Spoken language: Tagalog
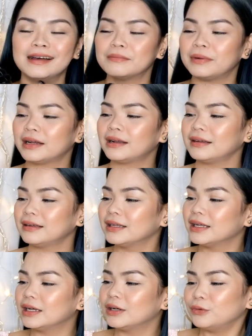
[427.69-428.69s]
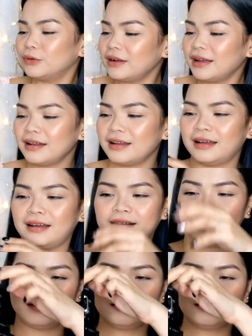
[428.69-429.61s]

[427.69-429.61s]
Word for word: Parang, wala lang.